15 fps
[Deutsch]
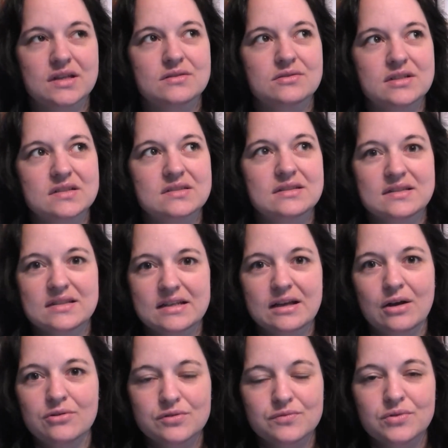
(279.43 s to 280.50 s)
Also das, das hat
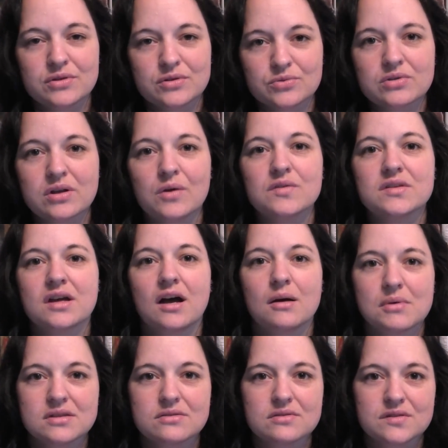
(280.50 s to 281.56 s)
der Autor wirklich gut
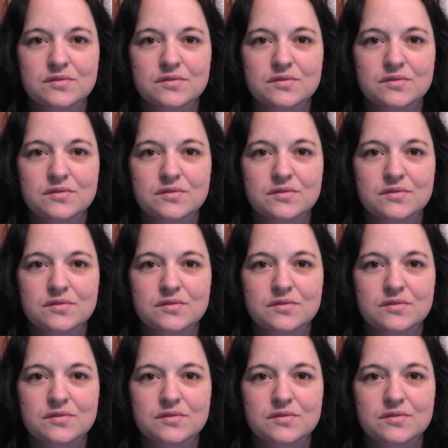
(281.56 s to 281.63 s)
rausgearbeitet